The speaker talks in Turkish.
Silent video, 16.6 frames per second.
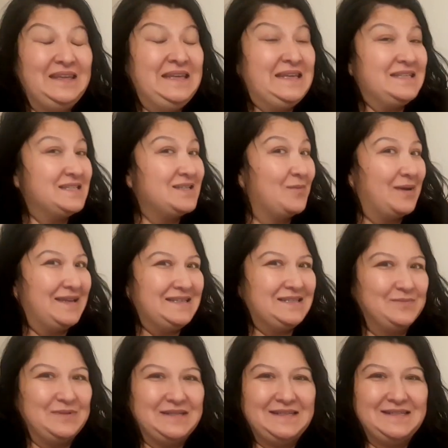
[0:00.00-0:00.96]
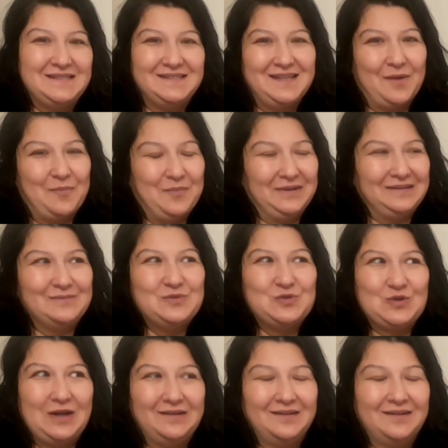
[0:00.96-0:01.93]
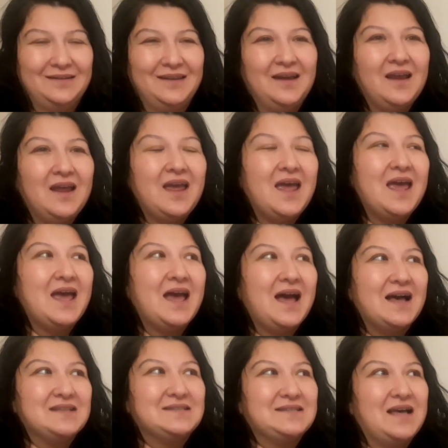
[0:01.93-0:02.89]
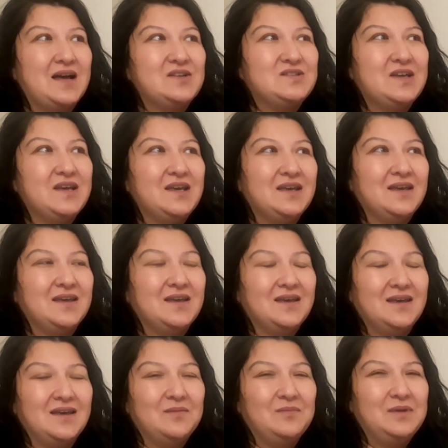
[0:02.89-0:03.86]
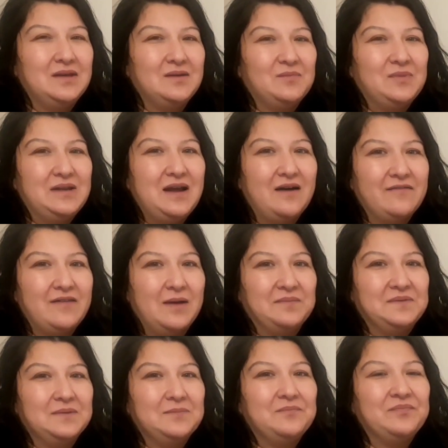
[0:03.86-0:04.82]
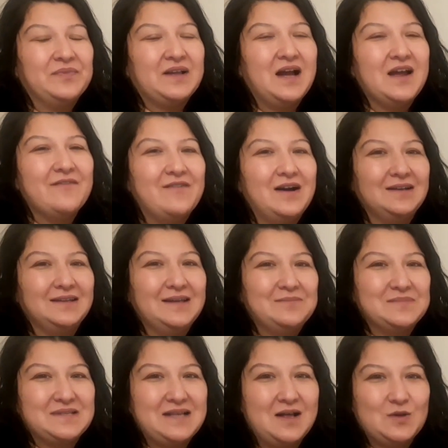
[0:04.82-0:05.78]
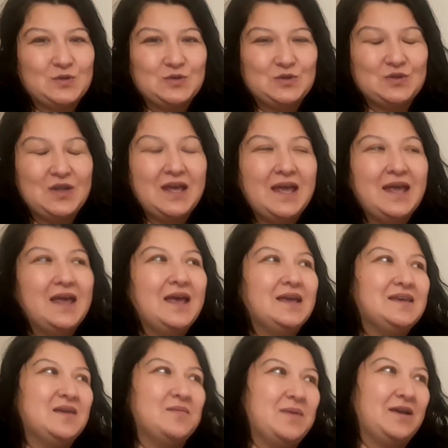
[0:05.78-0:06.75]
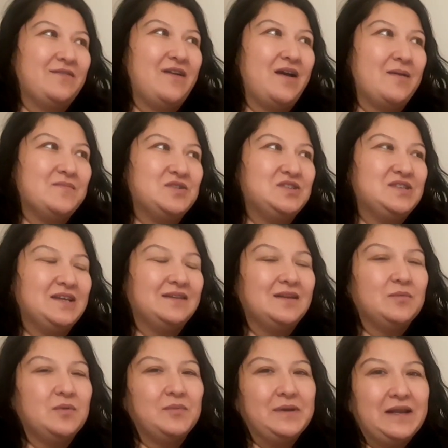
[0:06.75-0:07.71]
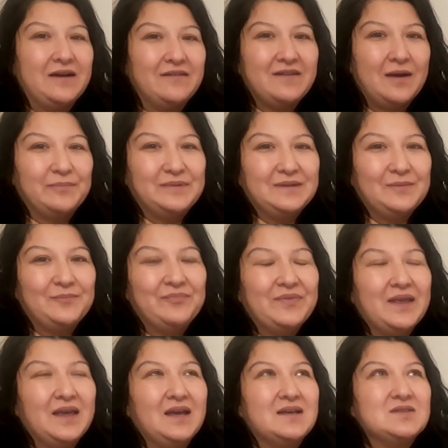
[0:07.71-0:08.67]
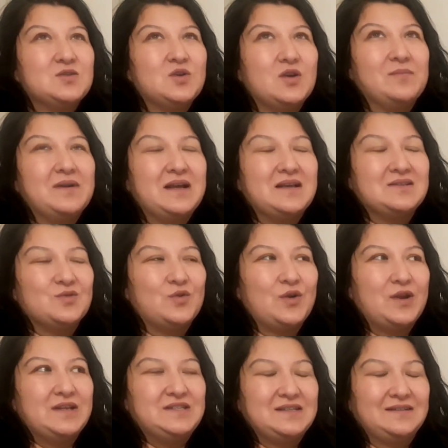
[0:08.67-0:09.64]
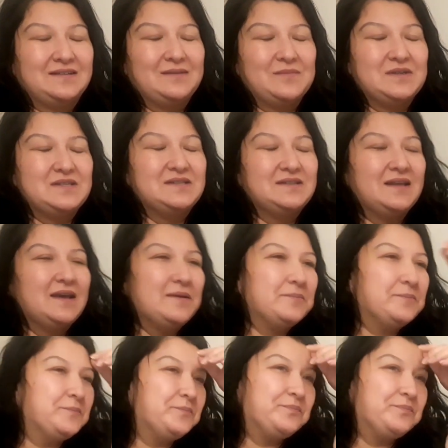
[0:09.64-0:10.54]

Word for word: Hiç ama hiçbir iş yapmadım şu ana kadar. Yani sadece e, bir pilav yaptım. Kayınvalidem sağ olsun yemek vermişti. Yanına bir pilav yaptım. Sonra biraz oraya çıktım işte.